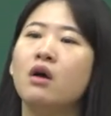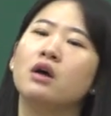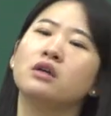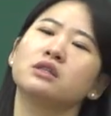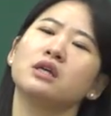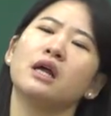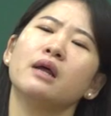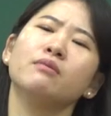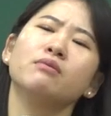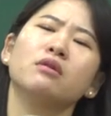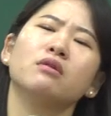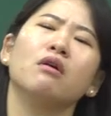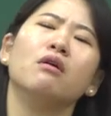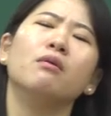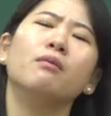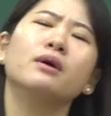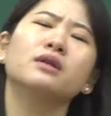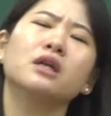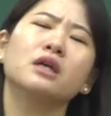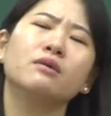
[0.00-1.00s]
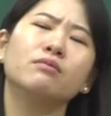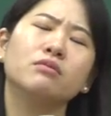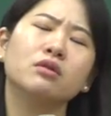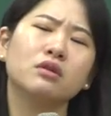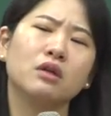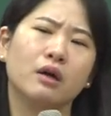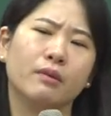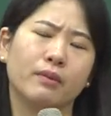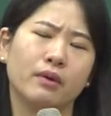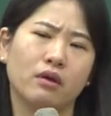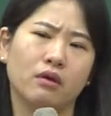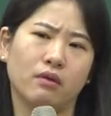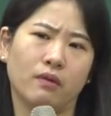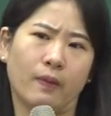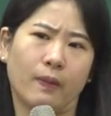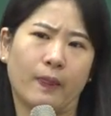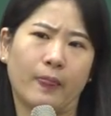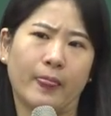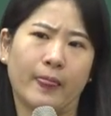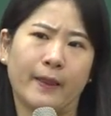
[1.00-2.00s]
사람들이 얼마나
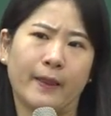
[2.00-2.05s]
힘드냐면